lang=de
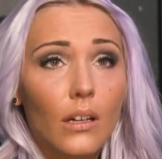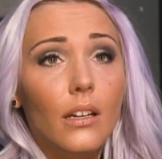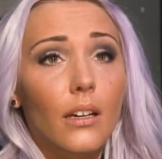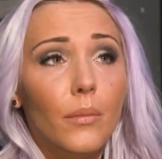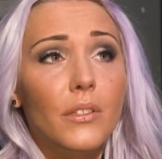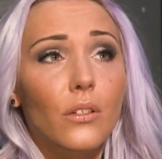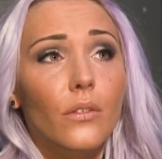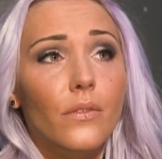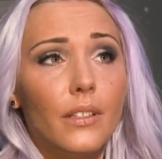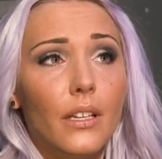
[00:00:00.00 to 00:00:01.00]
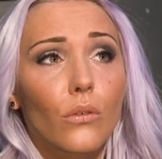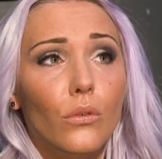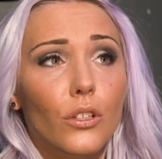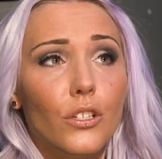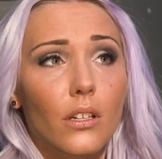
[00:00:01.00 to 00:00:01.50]
äh, beziehungsweise
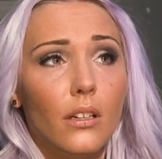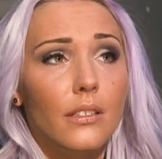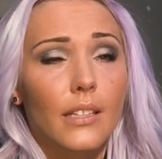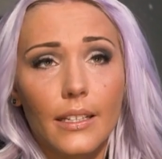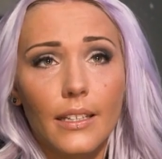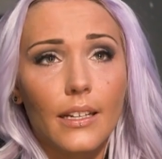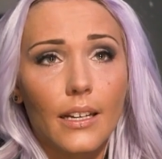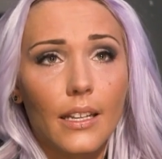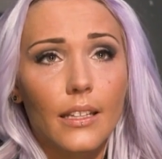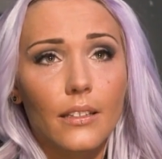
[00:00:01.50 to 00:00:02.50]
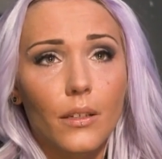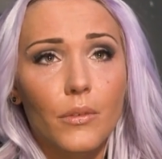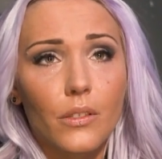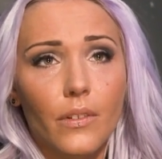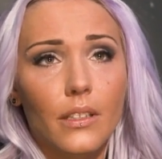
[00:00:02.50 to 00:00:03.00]
erotischer Scania-Kalender
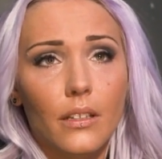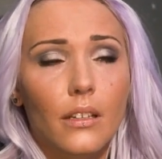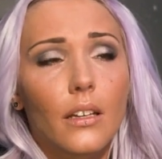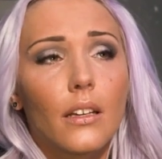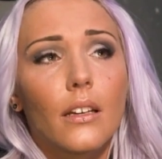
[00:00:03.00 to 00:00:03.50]
beziehungsweise